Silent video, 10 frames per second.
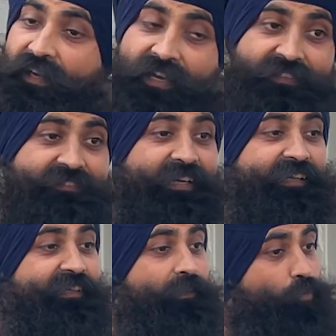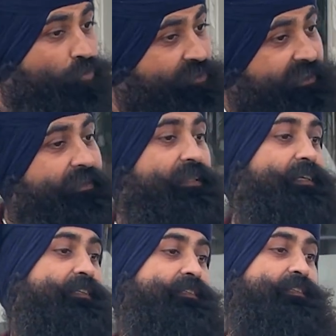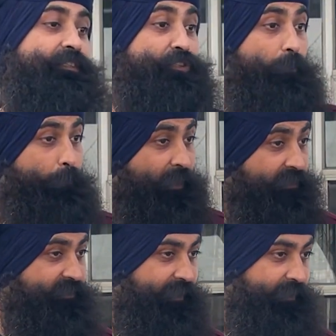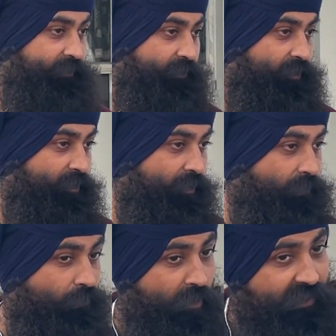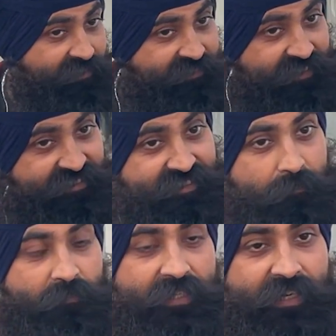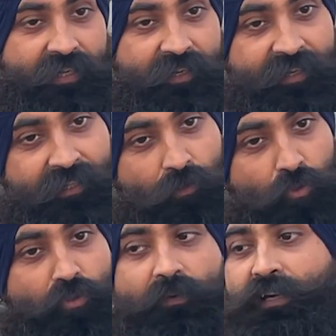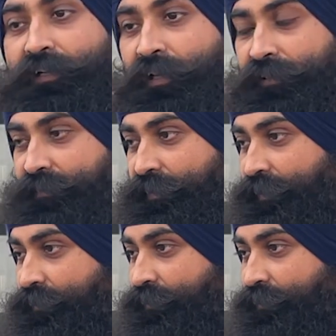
एग्जैक्टली exactly उसी तरह जो पंथ है वो एक सिस्टम बनाया है गुरु महाराज ने